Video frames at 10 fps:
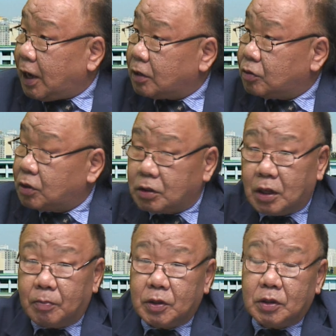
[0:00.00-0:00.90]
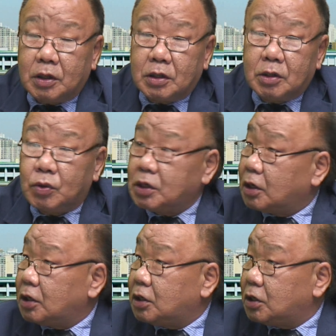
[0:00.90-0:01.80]
韩就是他们这个政权
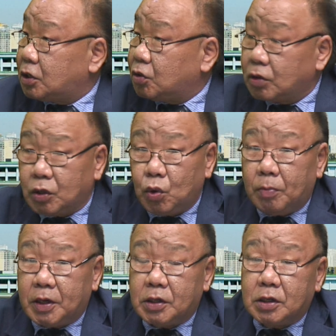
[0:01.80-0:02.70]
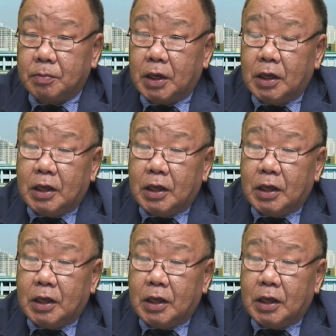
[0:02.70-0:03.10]
成立70周年的阅兵式嘛，